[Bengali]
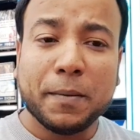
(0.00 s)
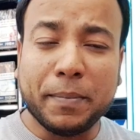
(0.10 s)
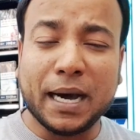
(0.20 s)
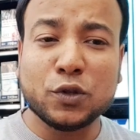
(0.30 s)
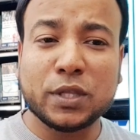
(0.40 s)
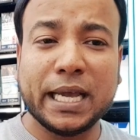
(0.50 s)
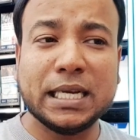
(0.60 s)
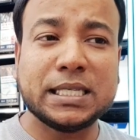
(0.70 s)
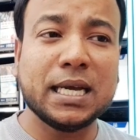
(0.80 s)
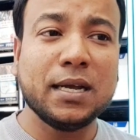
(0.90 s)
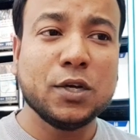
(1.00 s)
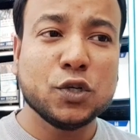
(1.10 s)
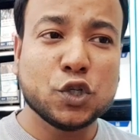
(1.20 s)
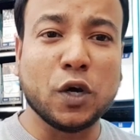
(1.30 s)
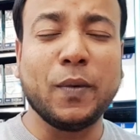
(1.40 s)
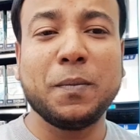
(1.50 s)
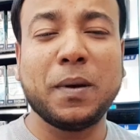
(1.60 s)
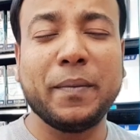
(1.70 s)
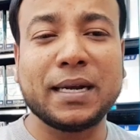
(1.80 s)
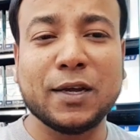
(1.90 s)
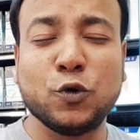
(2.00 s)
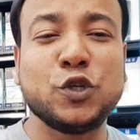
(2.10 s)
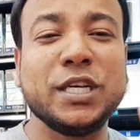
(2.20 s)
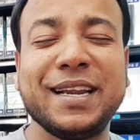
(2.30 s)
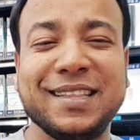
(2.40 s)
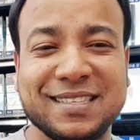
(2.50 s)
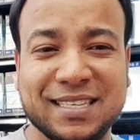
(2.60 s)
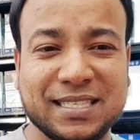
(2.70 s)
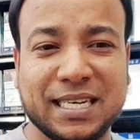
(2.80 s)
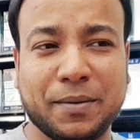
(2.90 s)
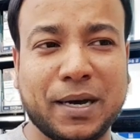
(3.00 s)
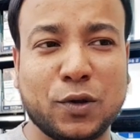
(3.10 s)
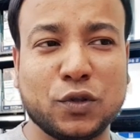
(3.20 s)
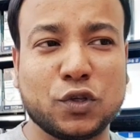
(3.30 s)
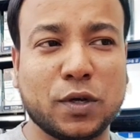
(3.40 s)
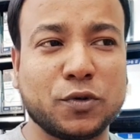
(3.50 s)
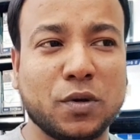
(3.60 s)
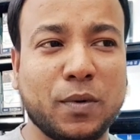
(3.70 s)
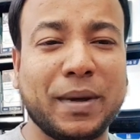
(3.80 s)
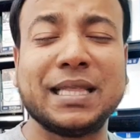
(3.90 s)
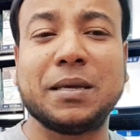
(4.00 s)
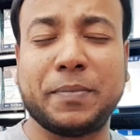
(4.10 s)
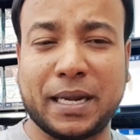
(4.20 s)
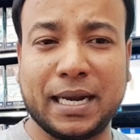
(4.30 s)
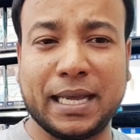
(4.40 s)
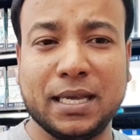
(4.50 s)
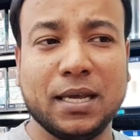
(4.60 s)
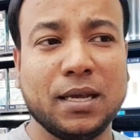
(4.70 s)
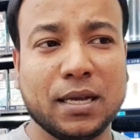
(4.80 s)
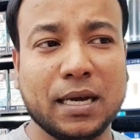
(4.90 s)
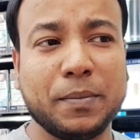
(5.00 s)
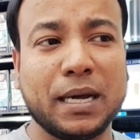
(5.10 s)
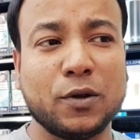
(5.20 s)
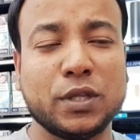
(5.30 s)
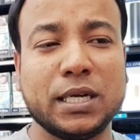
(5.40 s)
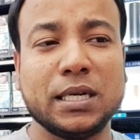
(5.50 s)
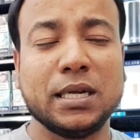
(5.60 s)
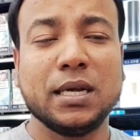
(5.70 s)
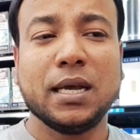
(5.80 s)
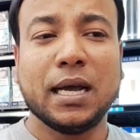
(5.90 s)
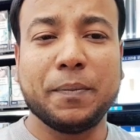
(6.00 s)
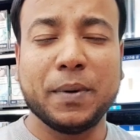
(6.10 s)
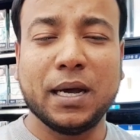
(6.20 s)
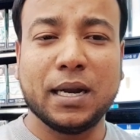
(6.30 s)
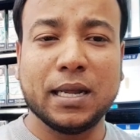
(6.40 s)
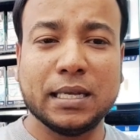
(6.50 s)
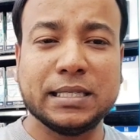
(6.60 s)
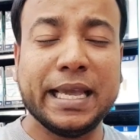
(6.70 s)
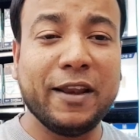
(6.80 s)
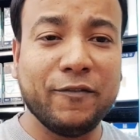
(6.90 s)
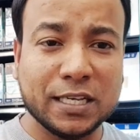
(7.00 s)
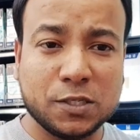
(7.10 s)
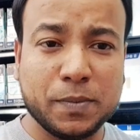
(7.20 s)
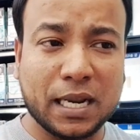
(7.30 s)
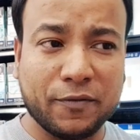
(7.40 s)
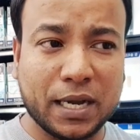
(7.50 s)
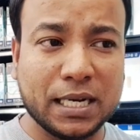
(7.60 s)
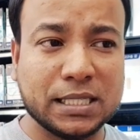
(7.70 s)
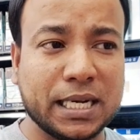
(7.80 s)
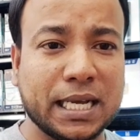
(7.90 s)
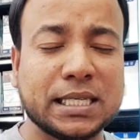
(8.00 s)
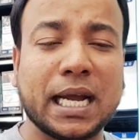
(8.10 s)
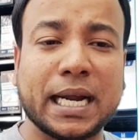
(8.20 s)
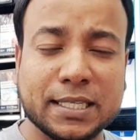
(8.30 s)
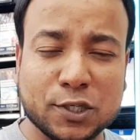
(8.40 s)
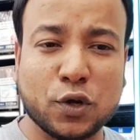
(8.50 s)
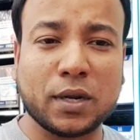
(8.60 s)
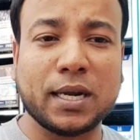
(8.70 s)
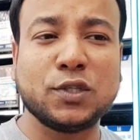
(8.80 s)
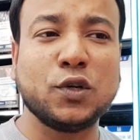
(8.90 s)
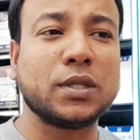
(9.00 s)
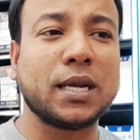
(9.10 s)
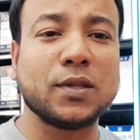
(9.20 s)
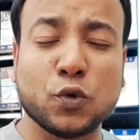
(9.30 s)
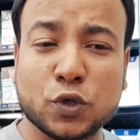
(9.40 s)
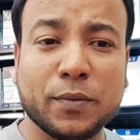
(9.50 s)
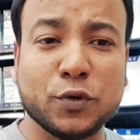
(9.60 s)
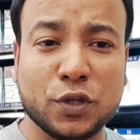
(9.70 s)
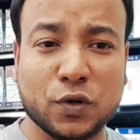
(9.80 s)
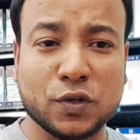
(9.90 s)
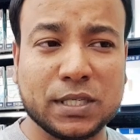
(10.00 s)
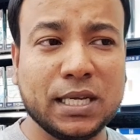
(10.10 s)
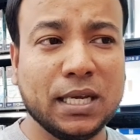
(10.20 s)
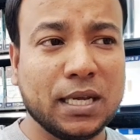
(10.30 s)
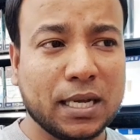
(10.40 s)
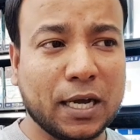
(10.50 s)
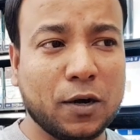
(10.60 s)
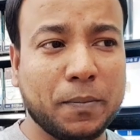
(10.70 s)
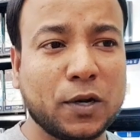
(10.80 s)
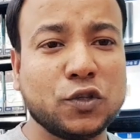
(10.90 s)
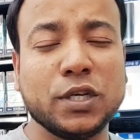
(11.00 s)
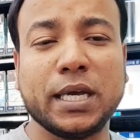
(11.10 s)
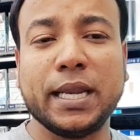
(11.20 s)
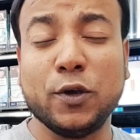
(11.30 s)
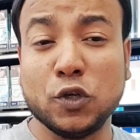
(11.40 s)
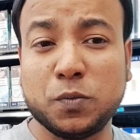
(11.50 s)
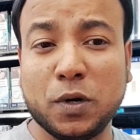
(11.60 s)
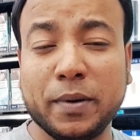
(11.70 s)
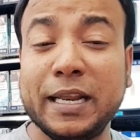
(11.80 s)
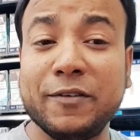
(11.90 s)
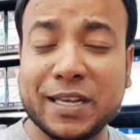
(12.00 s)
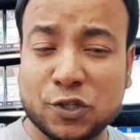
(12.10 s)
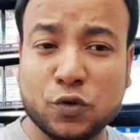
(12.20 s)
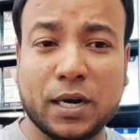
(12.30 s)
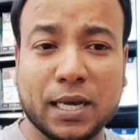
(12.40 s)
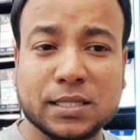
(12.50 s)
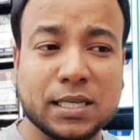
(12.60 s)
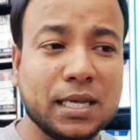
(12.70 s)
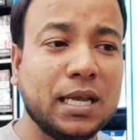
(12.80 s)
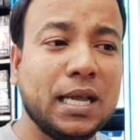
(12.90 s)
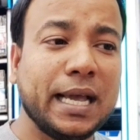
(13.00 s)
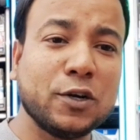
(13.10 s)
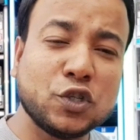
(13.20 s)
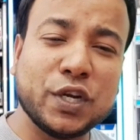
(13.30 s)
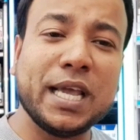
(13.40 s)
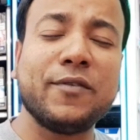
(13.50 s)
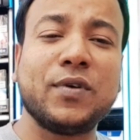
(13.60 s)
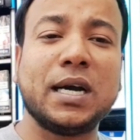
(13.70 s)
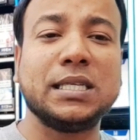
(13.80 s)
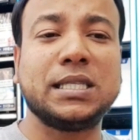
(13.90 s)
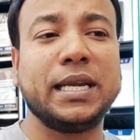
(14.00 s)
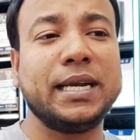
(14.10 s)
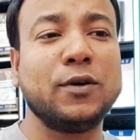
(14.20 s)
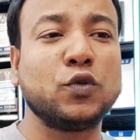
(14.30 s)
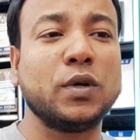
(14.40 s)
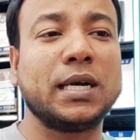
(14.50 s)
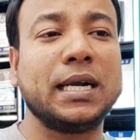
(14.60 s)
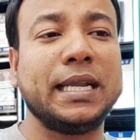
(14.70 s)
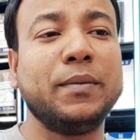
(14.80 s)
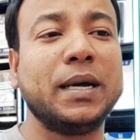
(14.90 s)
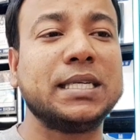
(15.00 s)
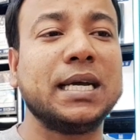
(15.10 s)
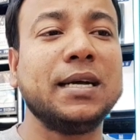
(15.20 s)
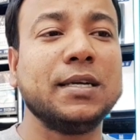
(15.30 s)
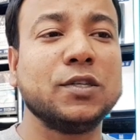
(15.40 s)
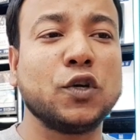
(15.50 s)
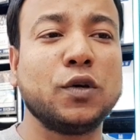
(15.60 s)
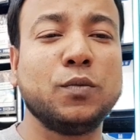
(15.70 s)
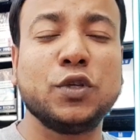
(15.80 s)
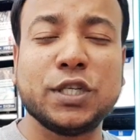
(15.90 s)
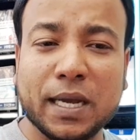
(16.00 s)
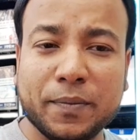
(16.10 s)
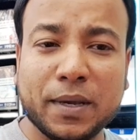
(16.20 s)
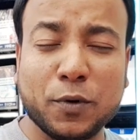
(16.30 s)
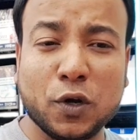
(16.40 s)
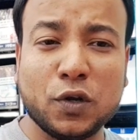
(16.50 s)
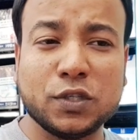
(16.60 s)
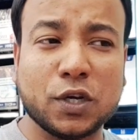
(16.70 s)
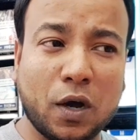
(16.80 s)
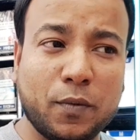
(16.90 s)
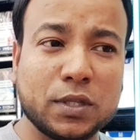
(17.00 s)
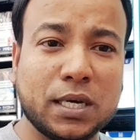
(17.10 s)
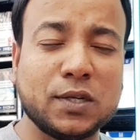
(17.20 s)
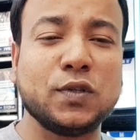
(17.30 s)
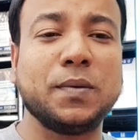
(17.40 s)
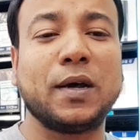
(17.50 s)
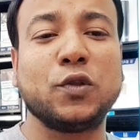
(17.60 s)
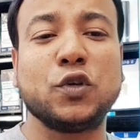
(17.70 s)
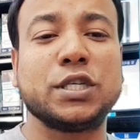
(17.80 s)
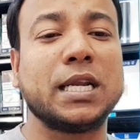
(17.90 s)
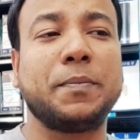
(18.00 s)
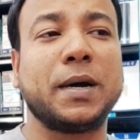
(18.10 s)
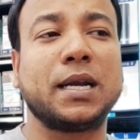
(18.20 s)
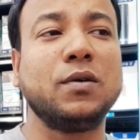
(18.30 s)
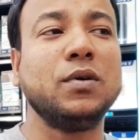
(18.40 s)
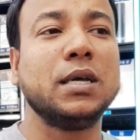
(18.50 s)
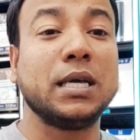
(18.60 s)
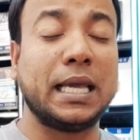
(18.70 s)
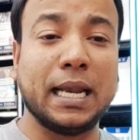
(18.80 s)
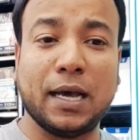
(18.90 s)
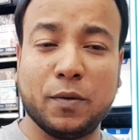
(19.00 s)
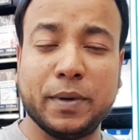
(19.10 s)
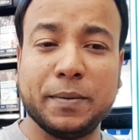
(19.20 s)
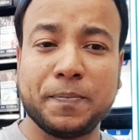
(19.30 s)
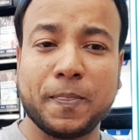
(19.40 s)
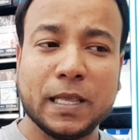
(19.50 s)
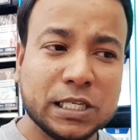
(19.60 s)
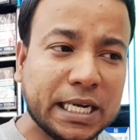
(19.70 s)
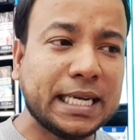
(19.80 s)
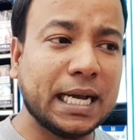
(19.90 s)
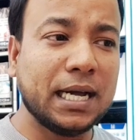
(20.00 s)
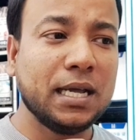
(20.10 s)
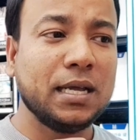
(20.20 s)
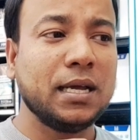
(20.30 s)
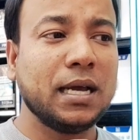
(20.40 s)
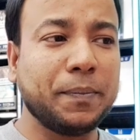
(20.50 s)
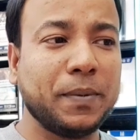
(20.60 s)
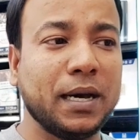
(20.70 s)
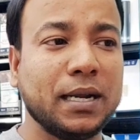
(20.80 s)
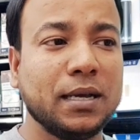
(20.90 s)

ভারতকে আইসা সমানভাবে একটা হুঁশিয়ারি দিছে যেটা ভারত সবসময় মানতে পারে নাই কারণ ভারতের আপনার যে ইনভেস্টমেন্ট আফগানিস্তানে আছে আগের যে সরকার ছিল তারা তোষামদি করছে কারণ ভারত সেখানে হিউজ পরিমাণ ইনভেস্ট করে রাখছে এখন সেই আফগানিস্তানের নতুন একটা টিম আইসা যখন মোদি সাহেবকে বলল যে খবরদার যদি ভারতীয় সেনা পাঠাও খেলা হবে সেটা আপনার